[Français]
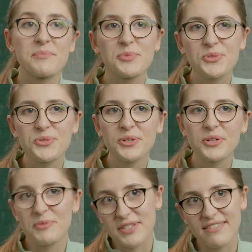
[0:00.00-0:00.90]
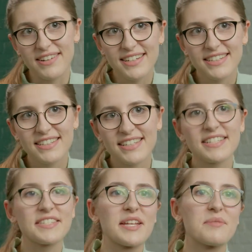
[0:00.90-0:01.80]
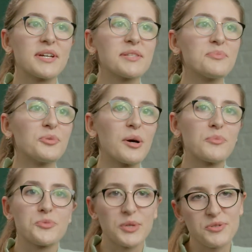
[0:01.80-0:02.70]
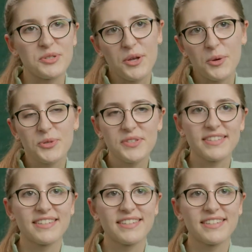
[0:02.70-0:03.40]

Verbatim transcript: bonjour, comment ça va C'est la base pour un peu se présenter en russe.